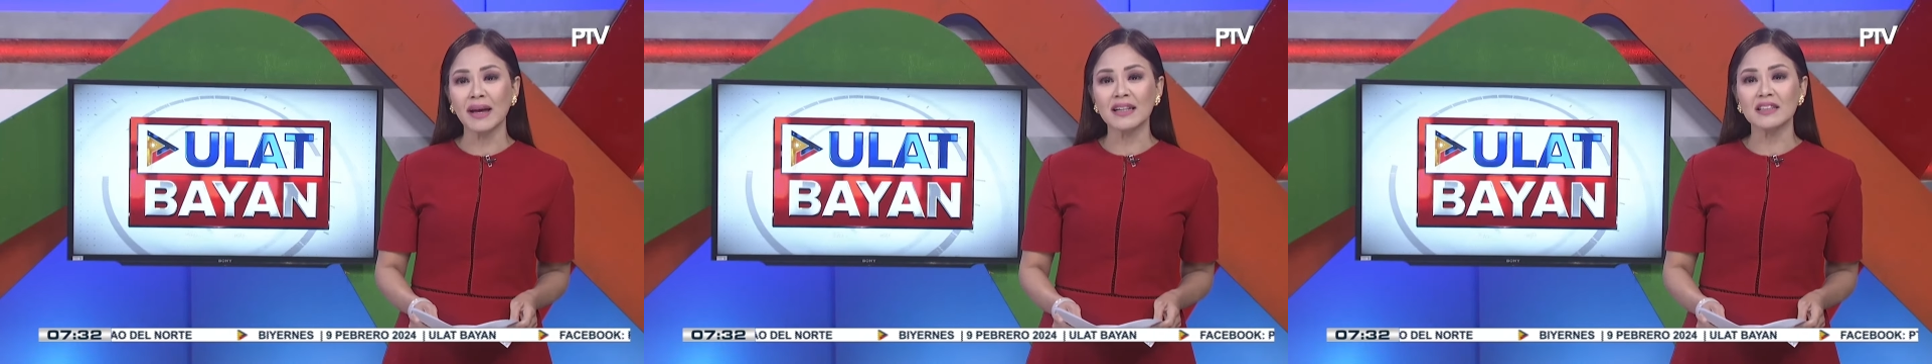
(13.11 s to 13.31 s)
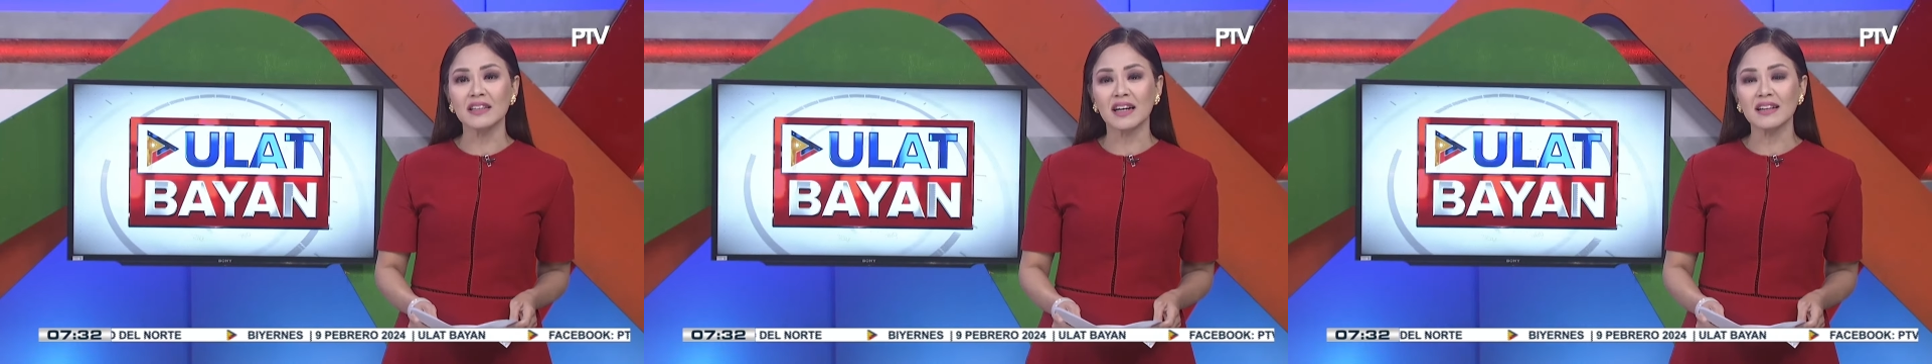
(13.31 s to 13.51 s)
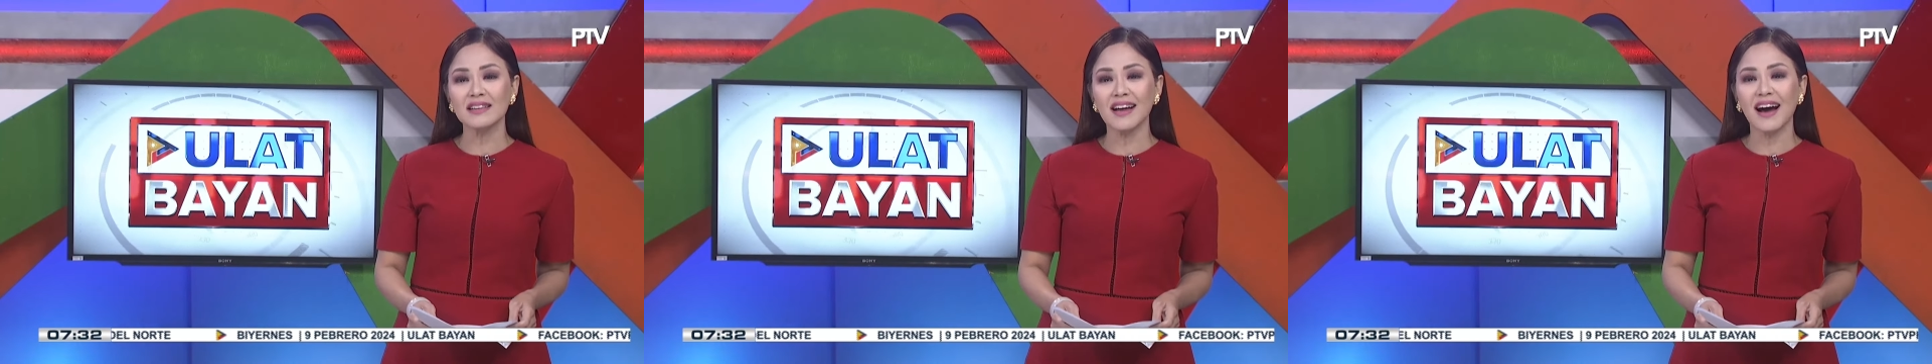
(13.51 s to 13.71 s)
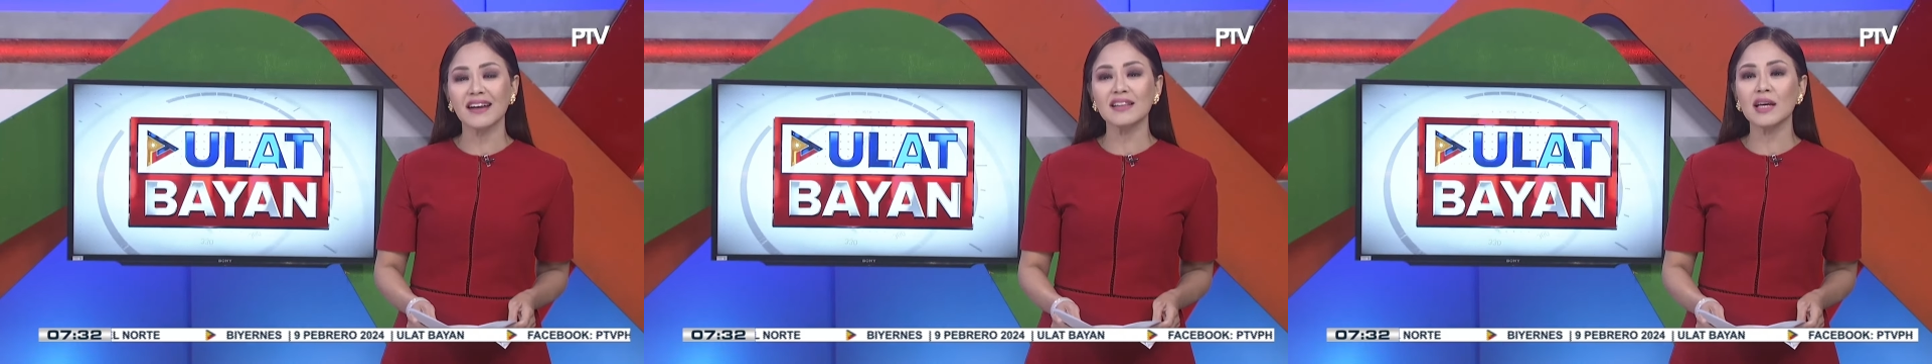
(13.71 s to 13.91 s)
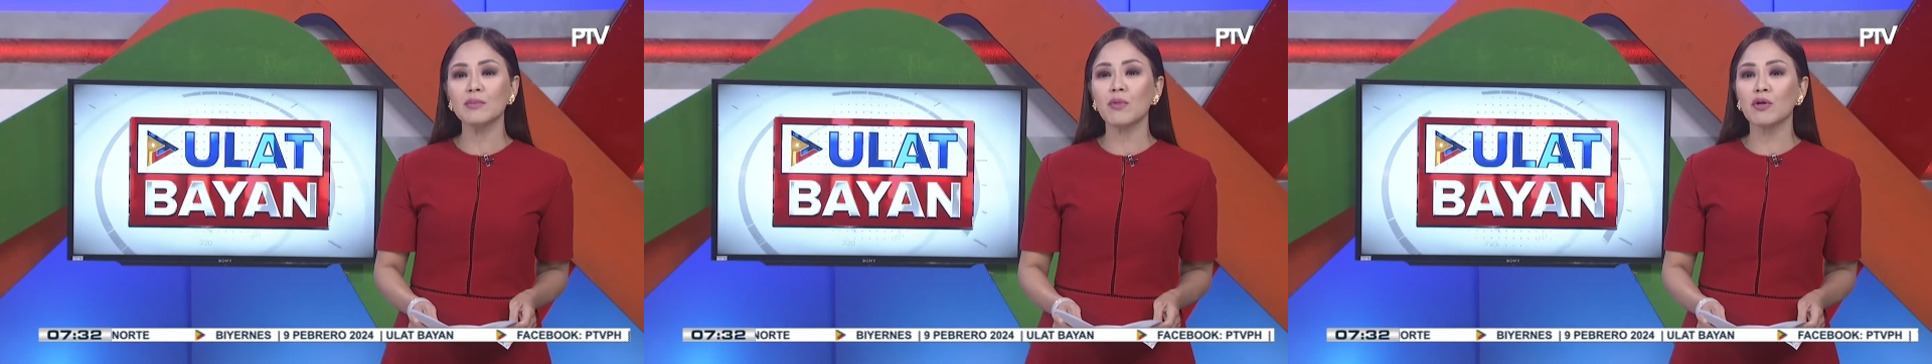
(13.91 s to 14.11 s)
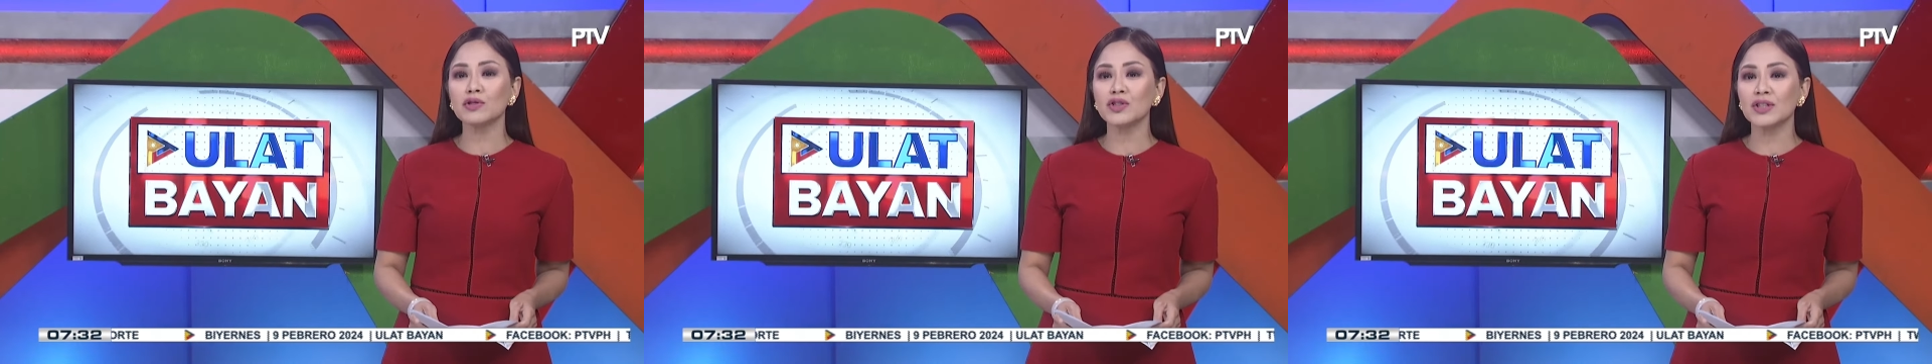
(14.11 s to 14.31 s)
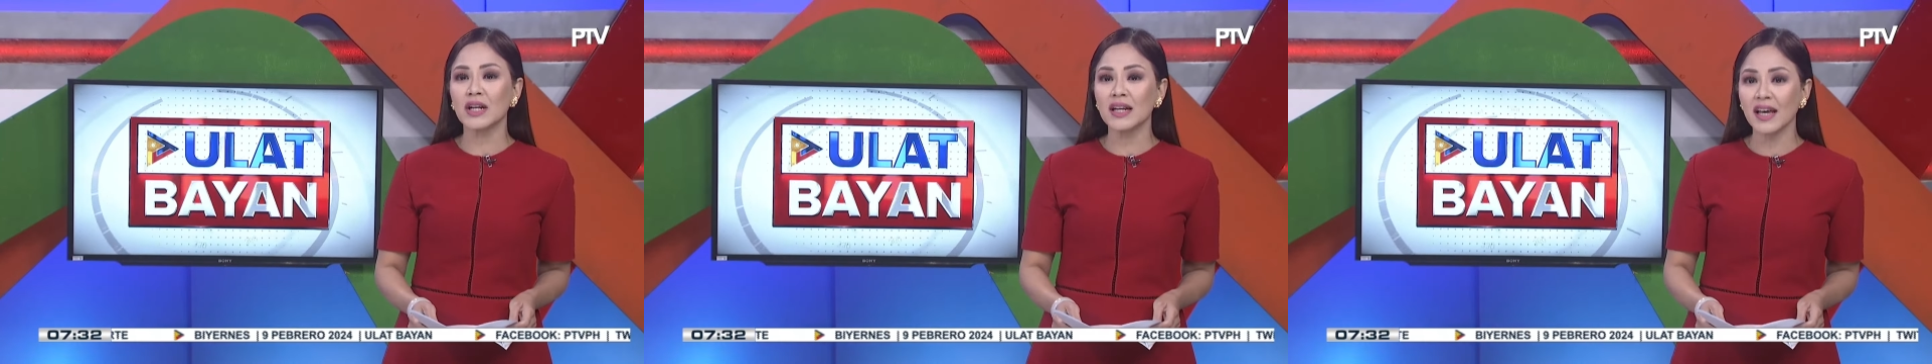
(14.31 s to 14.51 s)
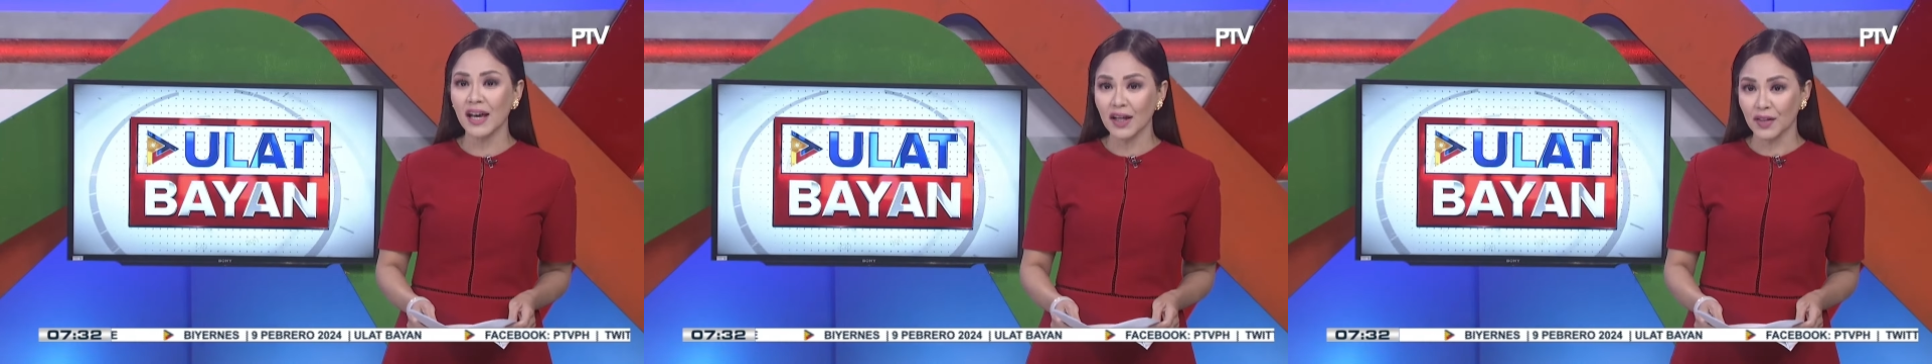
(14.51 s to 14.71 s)
mental at
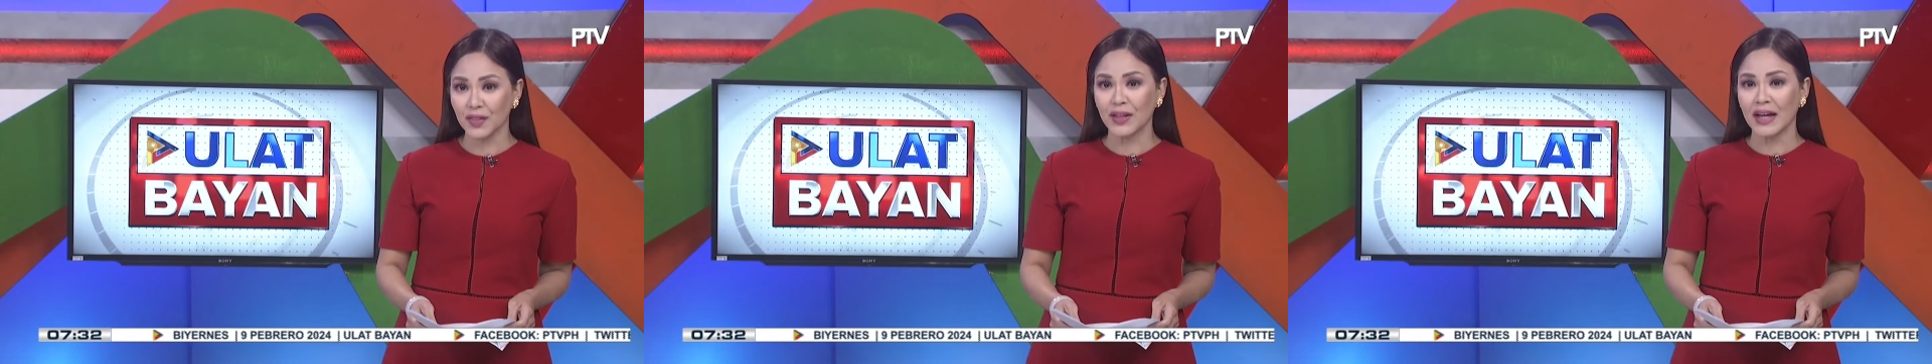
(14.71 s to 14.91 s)
emotional health.